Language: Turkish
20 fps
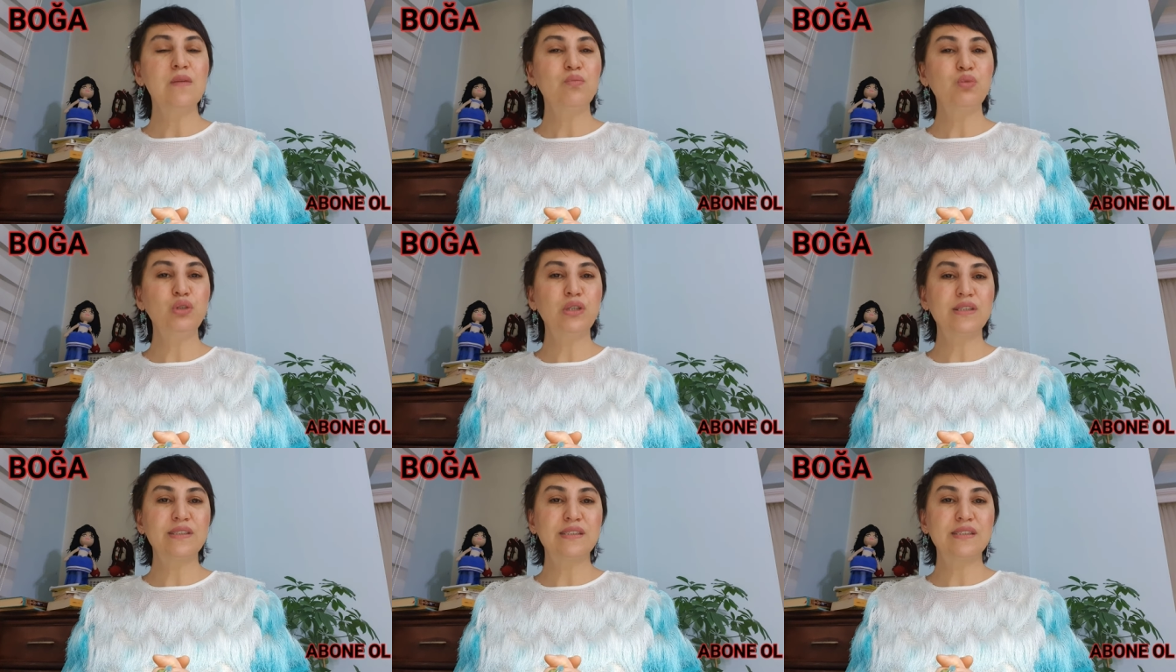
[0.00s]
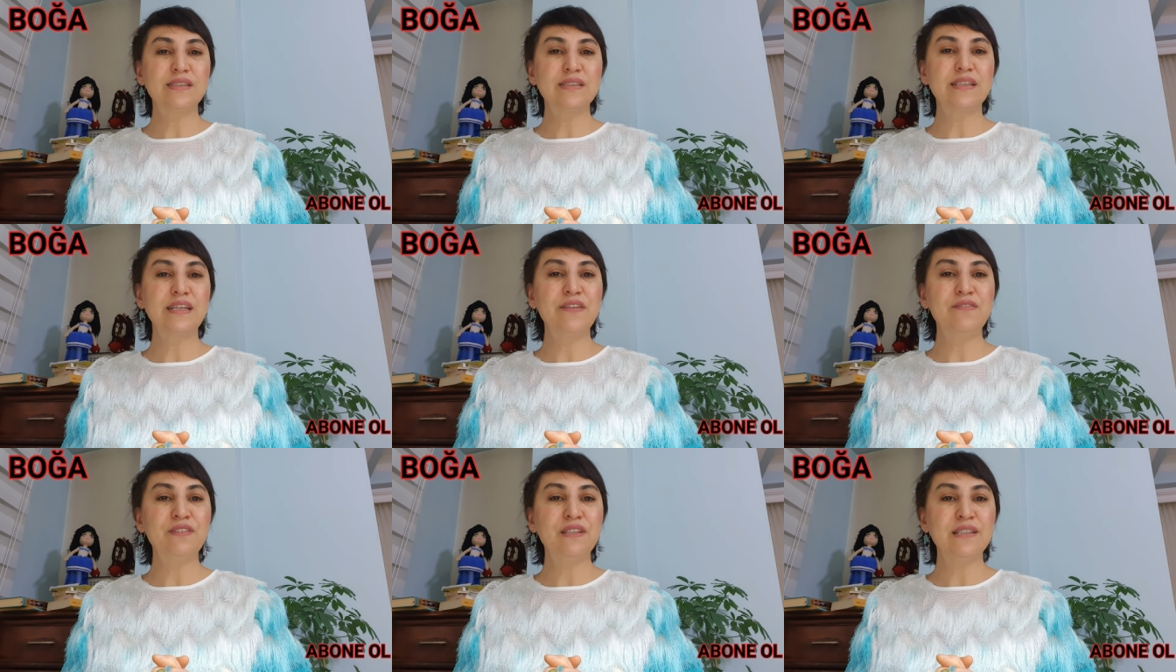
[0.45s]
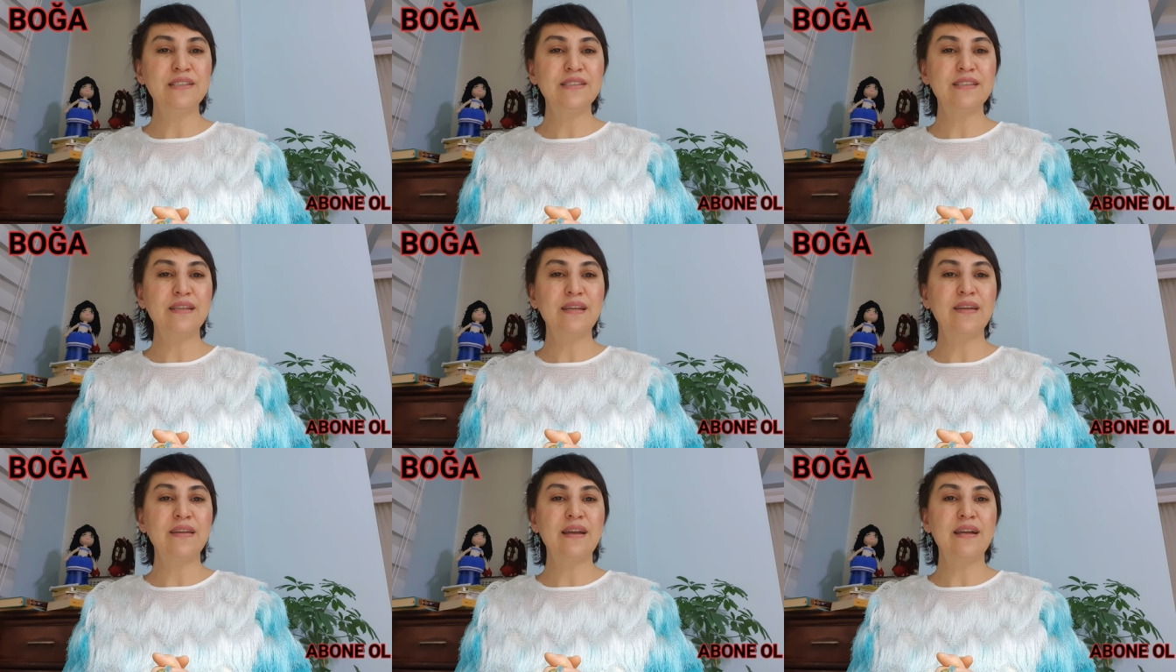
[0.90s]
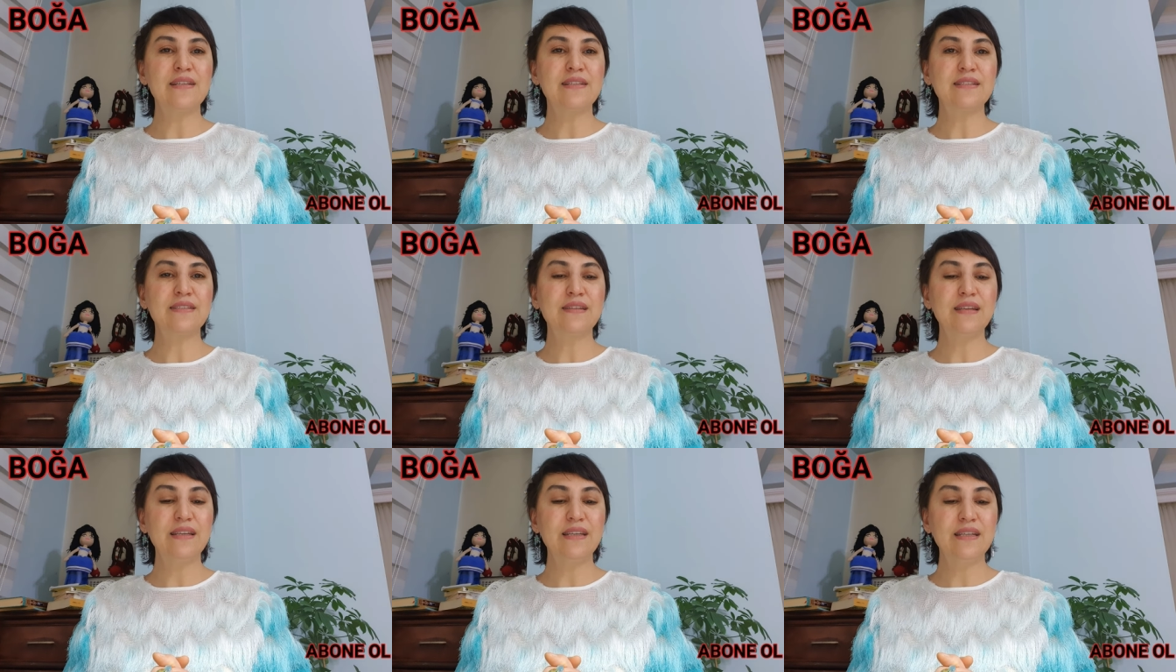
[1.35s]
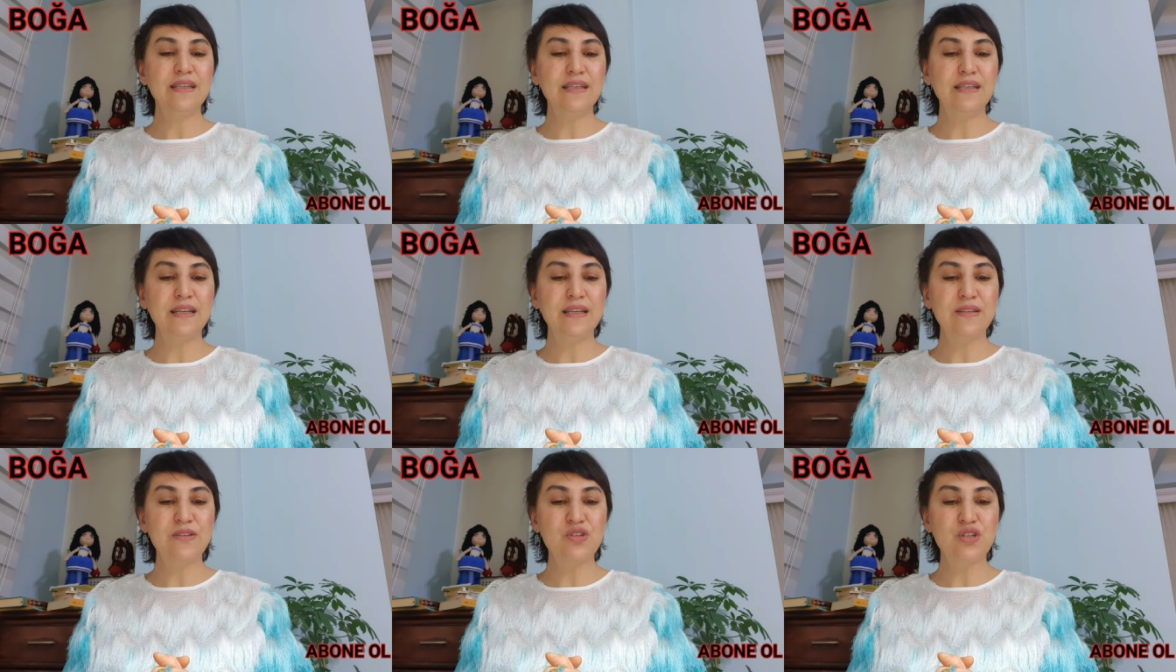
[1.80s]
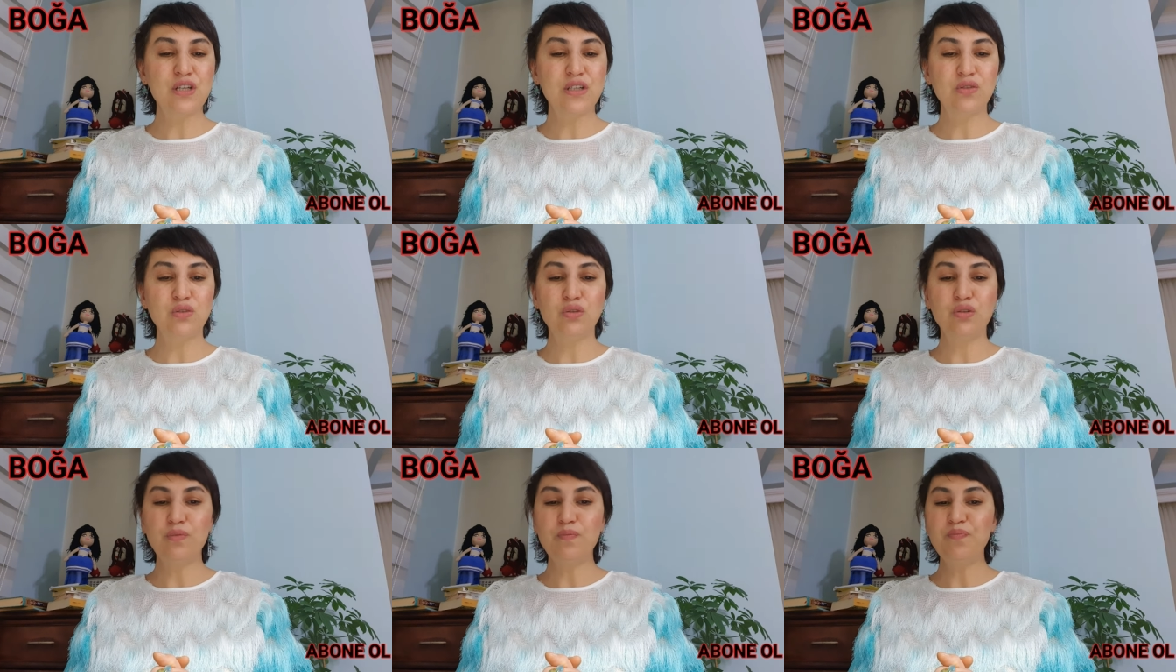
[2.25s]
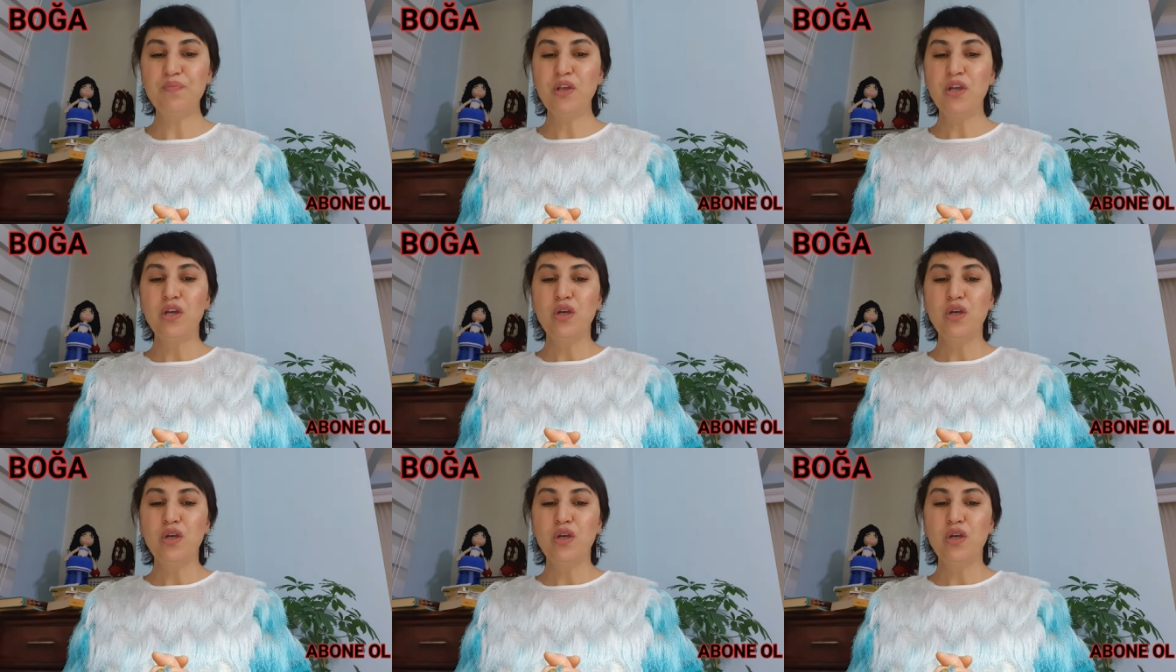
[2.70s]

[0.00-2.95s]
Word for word: Bu da sizin evinizin enerjisine iyi gelecek diyorum.